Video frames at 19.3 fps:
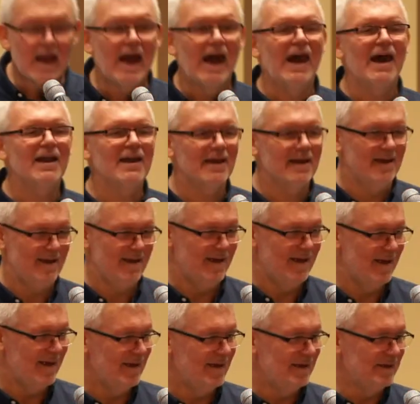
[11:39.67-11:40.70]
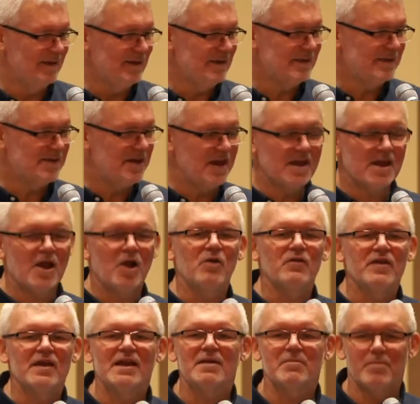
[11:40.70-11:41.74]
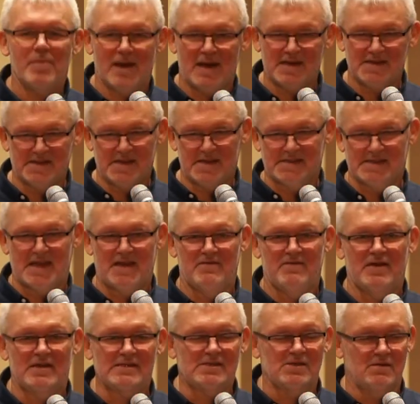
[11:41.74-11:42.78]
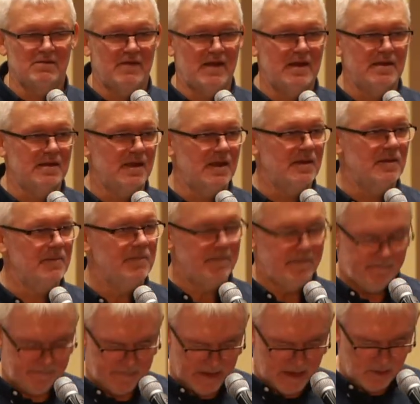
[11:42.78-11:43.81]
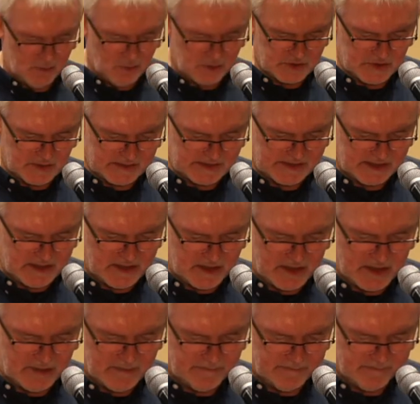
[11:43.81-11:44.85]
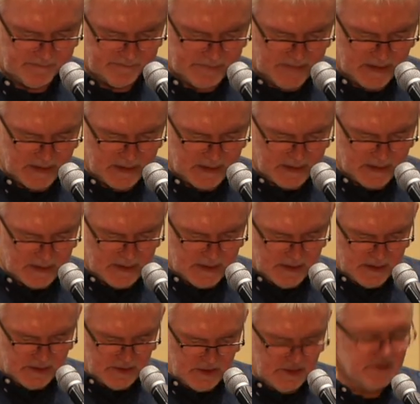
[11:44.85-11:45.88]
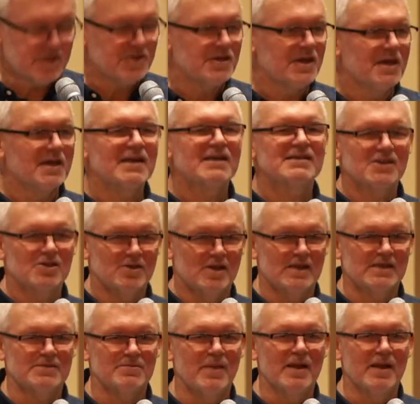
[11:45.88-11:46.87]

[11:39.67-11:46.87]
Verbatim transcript: Ale istnieje o wiele bardziej zaawansowane urządzenie niż rezonans